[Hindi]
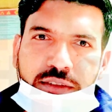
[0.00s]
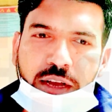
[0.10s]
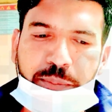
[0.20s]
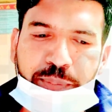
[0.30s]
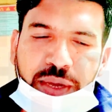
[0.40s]

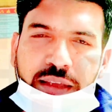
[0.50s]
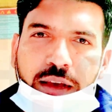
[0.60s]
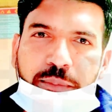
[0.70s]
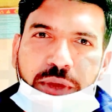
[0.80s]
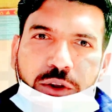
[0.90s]
या
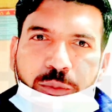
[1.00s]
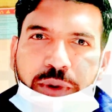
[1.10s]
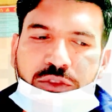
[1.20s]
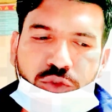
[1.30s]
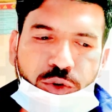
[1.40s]
परियां मेरे
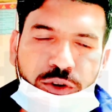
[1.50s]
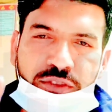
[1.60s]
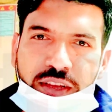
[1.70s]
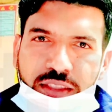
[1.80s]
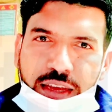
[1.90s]
ऊपर छोड़
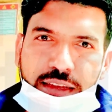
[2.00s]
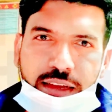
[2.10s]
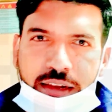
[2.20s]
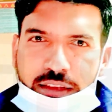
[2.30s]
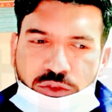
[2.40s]
सकते हैं
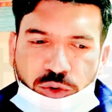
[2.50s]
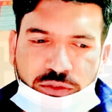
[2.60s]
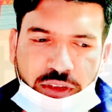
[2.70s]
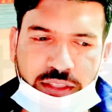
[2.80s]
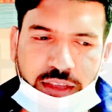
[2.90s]
या नहीं छोड़
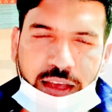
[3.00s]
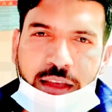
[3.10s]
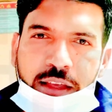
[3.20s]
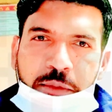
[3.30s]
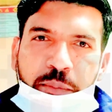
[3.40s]
सकते
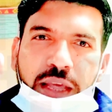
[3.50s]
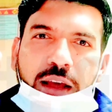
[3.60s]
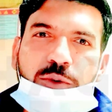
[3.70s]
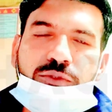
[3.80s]
हैं मेरा